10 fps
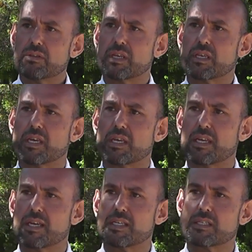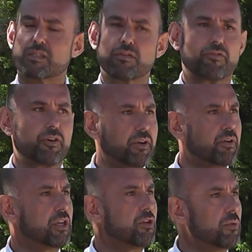De quienes
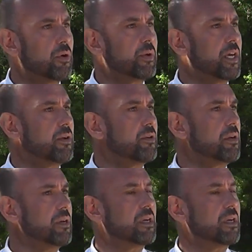fueron y no volvieron,